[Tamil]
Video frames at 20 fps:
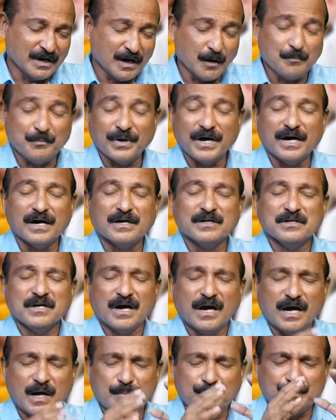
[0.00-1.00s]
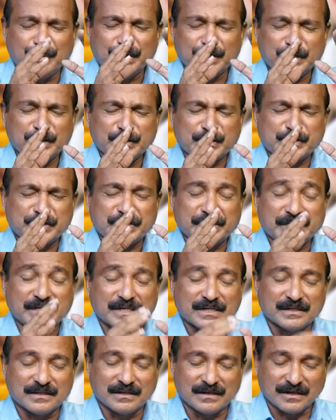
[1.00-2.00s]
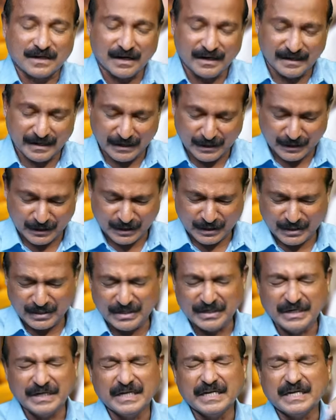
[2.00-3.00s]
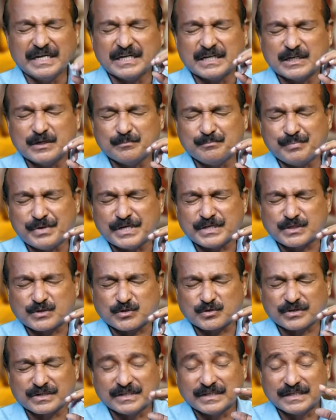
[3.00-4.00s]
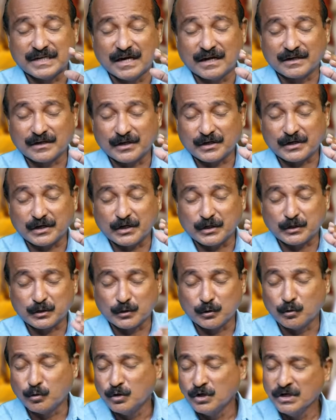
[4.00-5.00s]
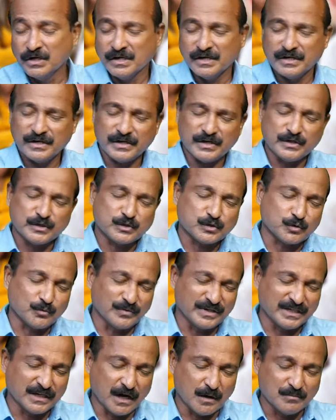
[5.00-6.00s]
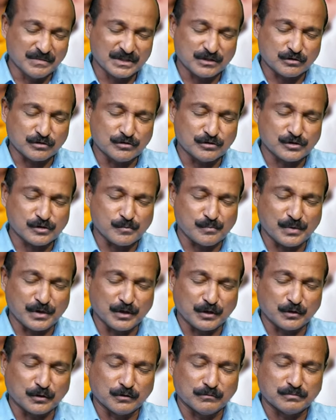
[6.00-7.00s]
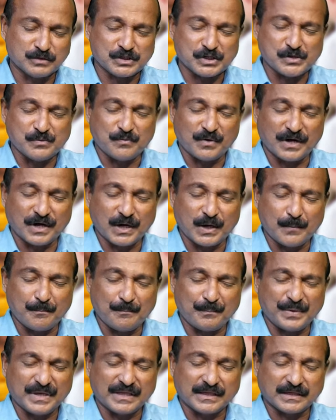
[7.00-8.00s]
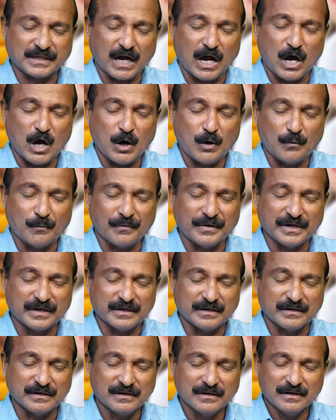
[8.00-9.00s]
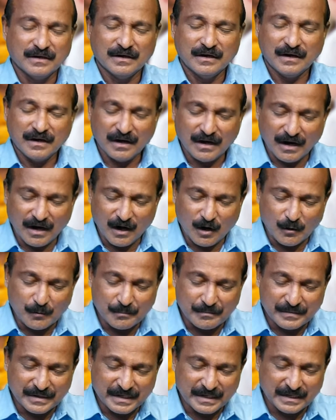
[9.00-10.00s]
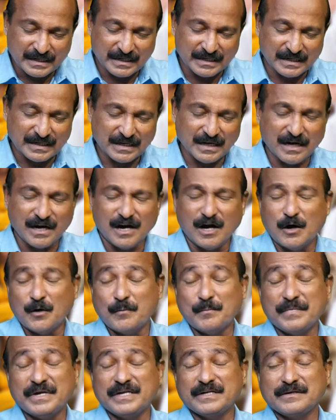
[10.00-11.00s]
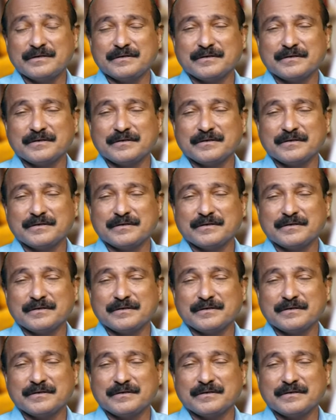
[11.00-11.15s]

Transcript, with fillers: அப்பா அப்படியே செய்கிறதற்காக நன்றி நீங்கள் பேசுங்க நாங்கள் கேட்கிறோம் இயேசுவி நாமத்தில் சுப்பிக்கிறோம் ஜீவனில் பித்தாவே ஆமே ஆமே